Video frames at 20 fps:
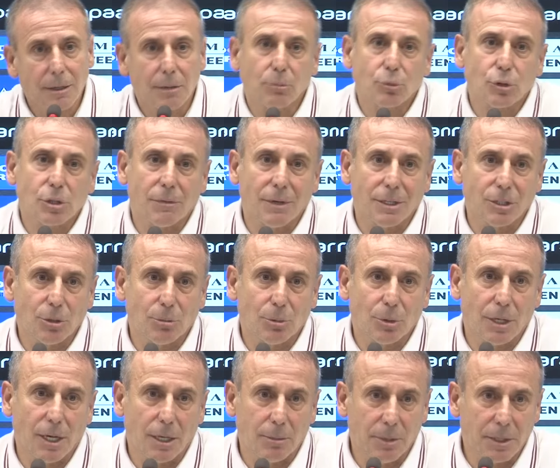bu sefer
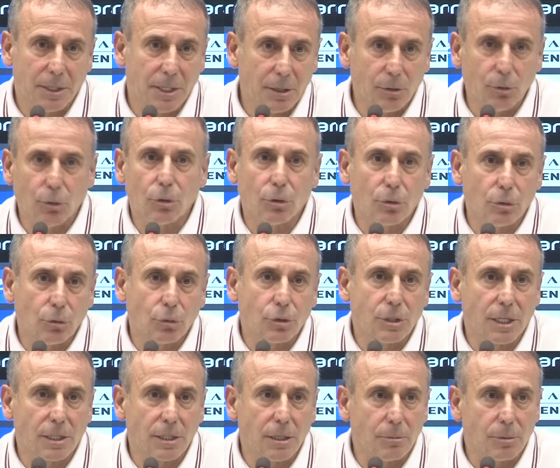çabuk kaybettik o
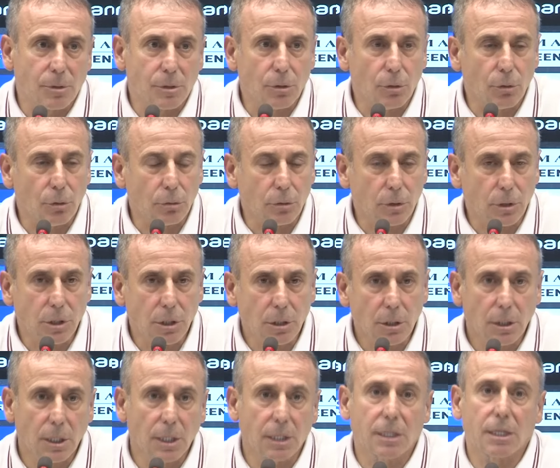yüksek nabızda olduğu için.
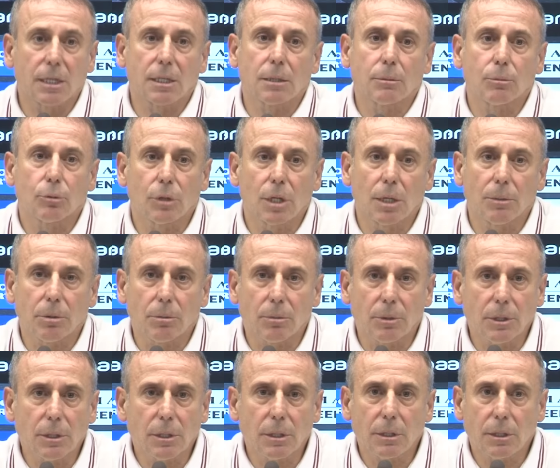İlk yarıda bunu
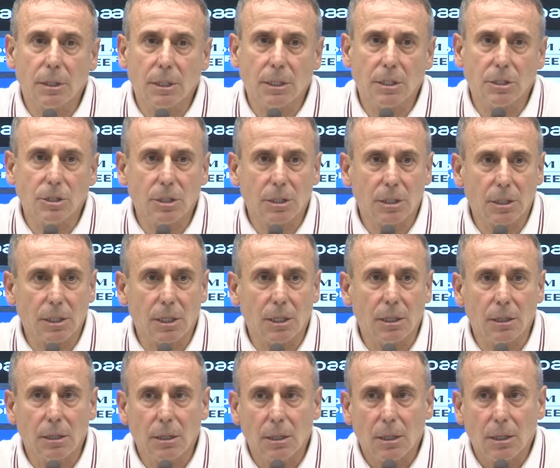yapamadık. İkinci yarıda
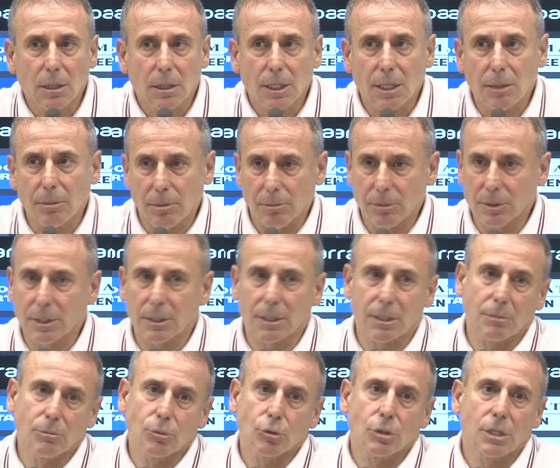
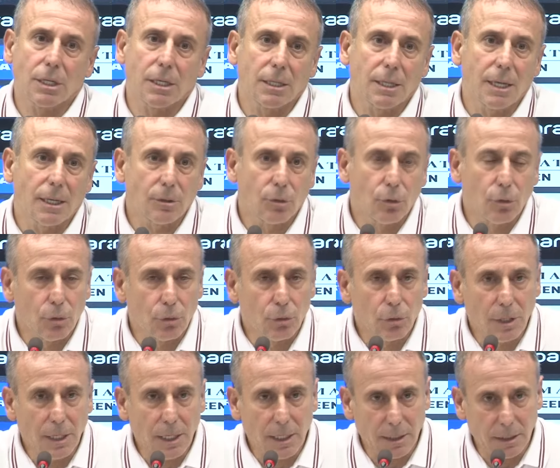yapamadıklarımız üzerinden
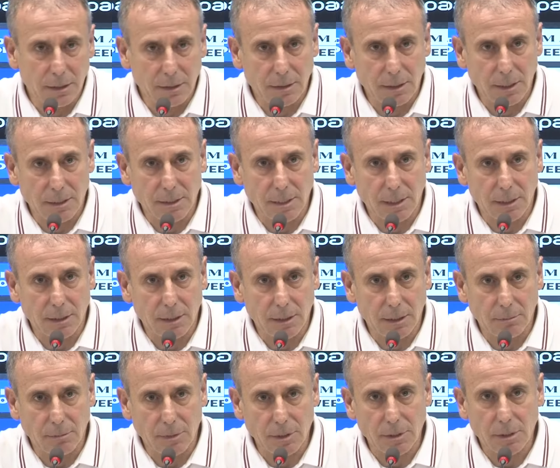görüntülerle
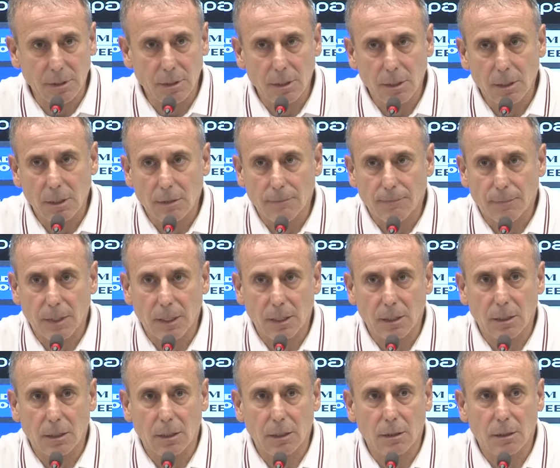desteklediğimiz
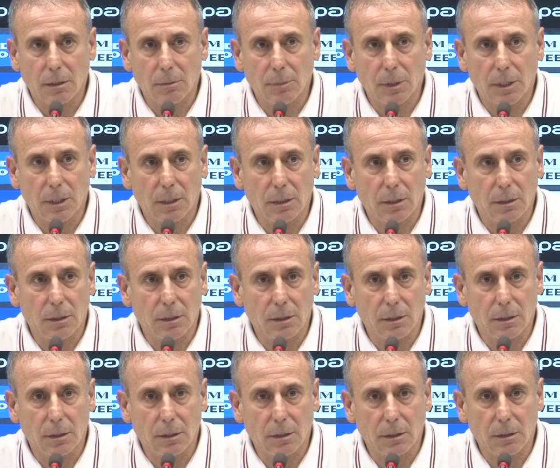e, bir
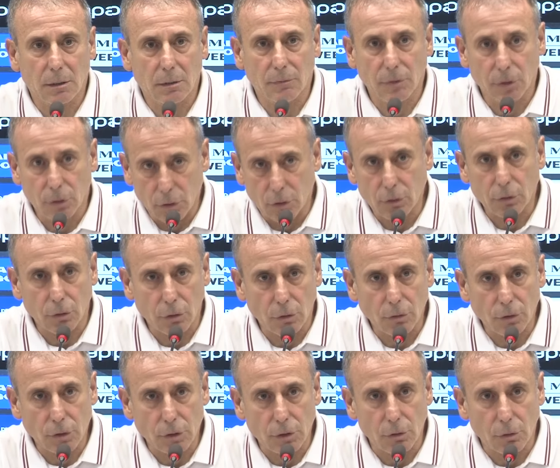e, video
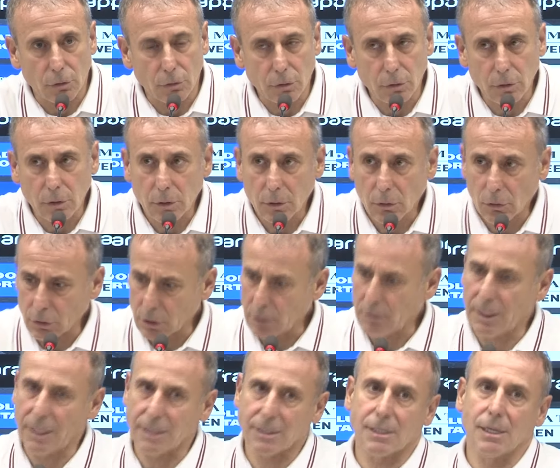görüntüsü de oldu. Orada
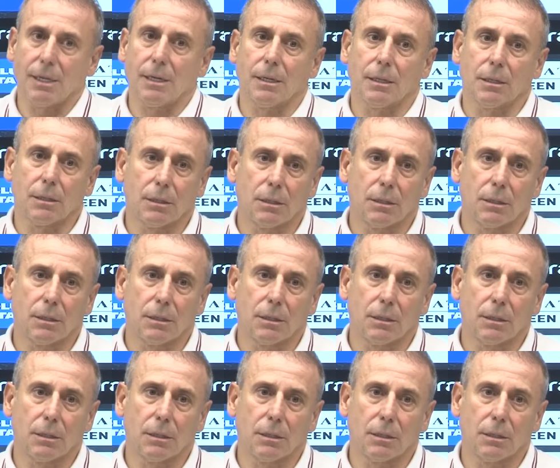biraz daha